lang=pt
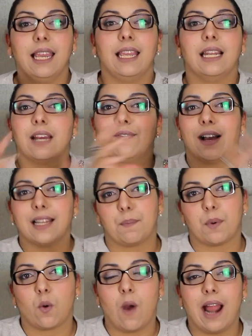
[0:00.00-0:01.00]
e levar lá
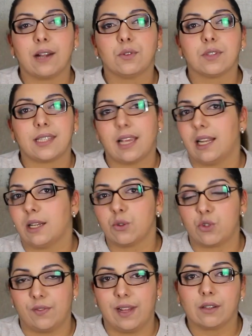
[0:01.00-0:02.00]
pro quarto se ela não
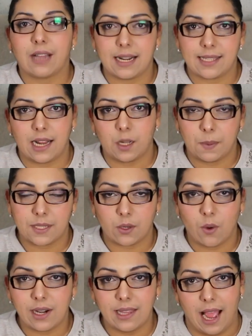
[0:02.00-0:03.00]
tiver lugar certo para ser
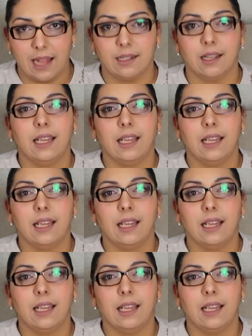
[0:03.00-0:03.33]
guardada.